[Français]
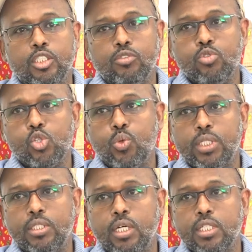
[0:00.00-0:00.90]
je vous
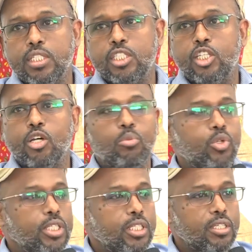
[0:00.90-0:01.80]
souhaite en hein, cette
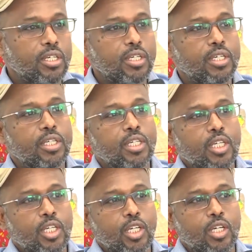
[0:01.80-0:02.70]
cérémonie euh,
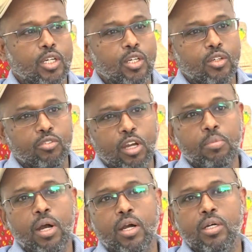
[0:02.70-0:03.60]
euh,
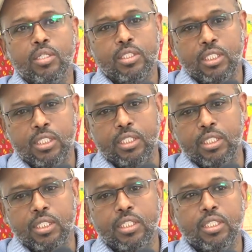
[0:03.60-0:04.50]
vraiment
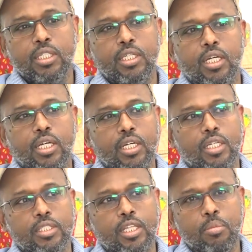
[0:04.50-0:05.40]
qui
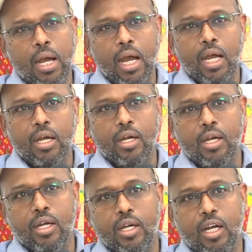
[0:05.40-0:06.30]
euh, démarre
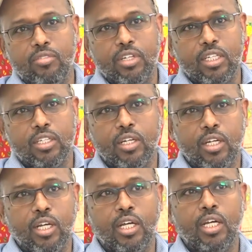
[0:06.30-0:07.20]
avec
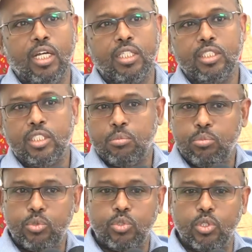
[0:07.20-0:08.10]
un type
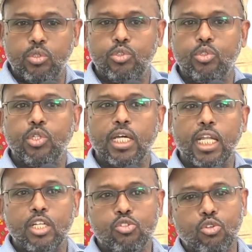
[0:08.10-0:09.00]
de,
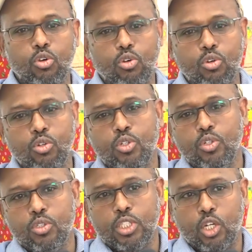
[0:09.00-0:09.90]
relation
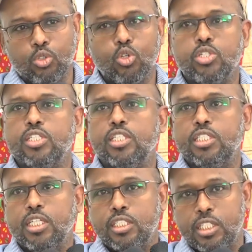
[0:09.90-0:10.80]
dans notre
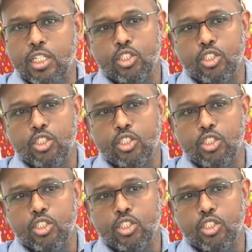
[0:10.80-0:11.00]
société ici à